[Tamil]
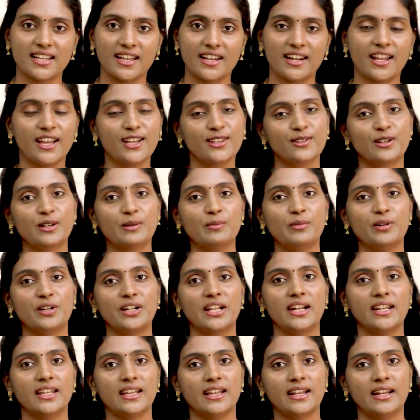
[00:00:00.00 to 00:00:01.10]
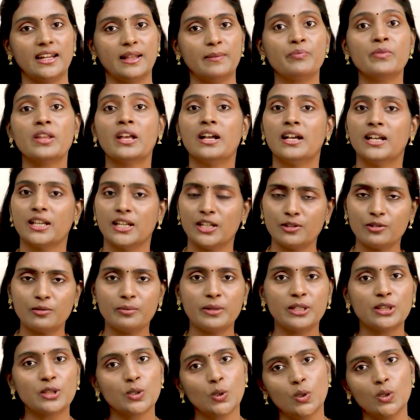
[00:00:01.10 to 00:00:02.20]
சைனா இதோட பொட்டானிக்கல்
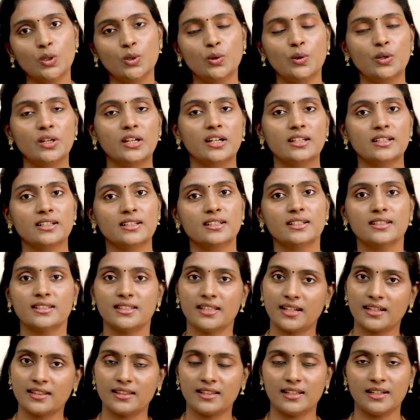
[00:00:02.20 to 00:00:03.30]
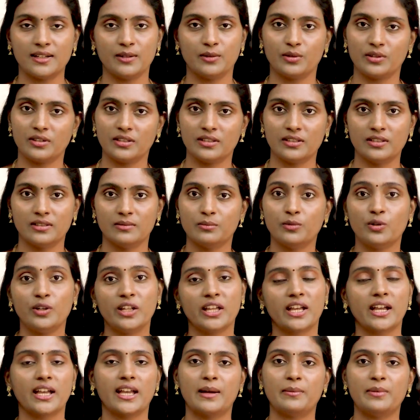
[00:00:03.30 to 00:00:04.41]
இதுவுமே தோல் நோய்களுக்கு சிறந்த ஒரு
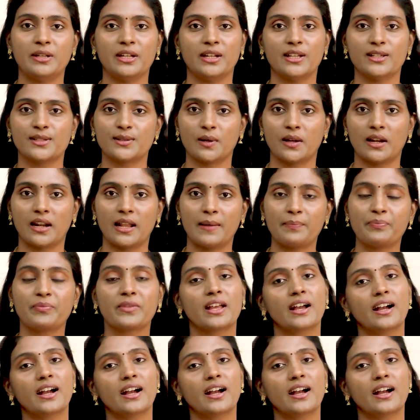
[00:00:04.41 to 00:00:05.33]
மூலிகை அப்படின்னே சொல்லலாம்